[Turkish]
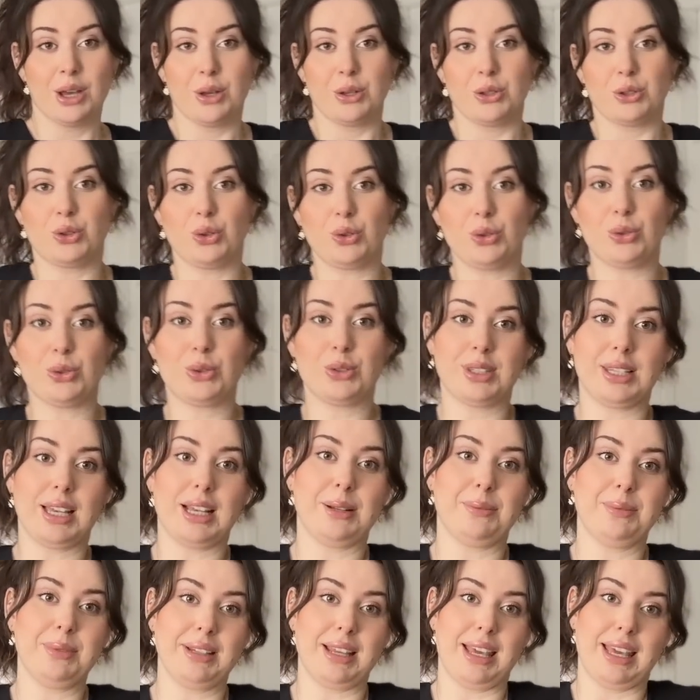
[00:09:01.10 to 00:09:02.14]
Çok
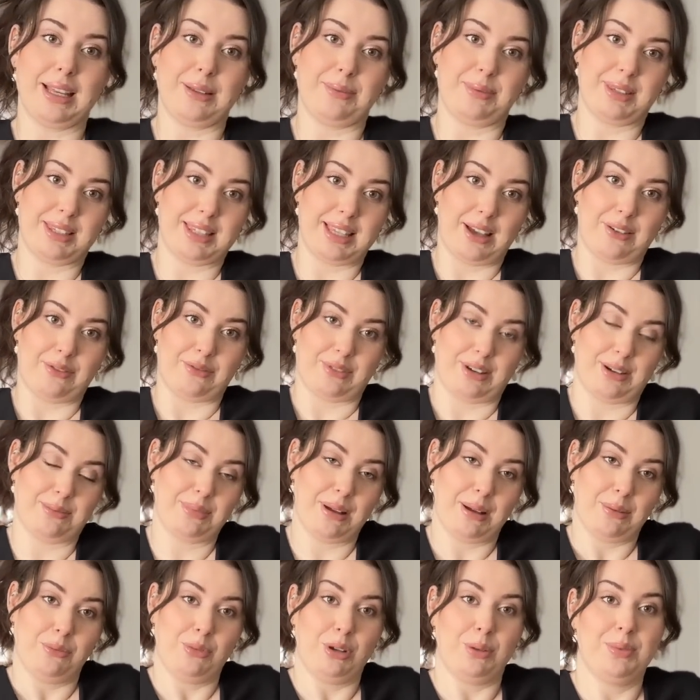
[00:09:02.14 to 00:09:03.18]
güzel bir elbisem var.
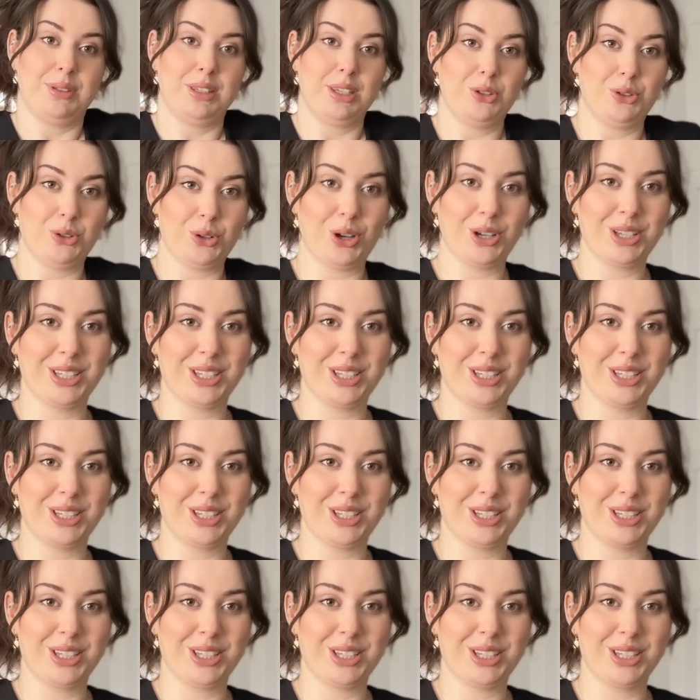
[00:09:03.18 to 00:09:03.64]
Ben bu elbiseyi çok